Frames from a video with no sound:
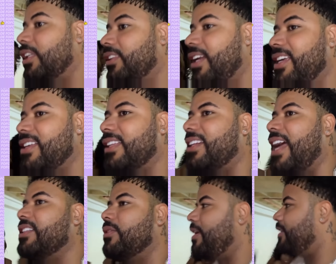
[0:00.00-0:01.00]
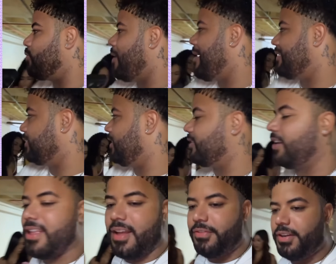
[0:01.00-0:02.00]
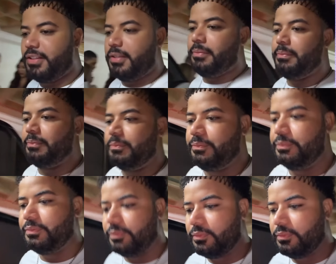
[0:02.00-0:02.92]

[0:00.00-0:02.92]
três atrás e tu amassa aqui três na frente. Mostra a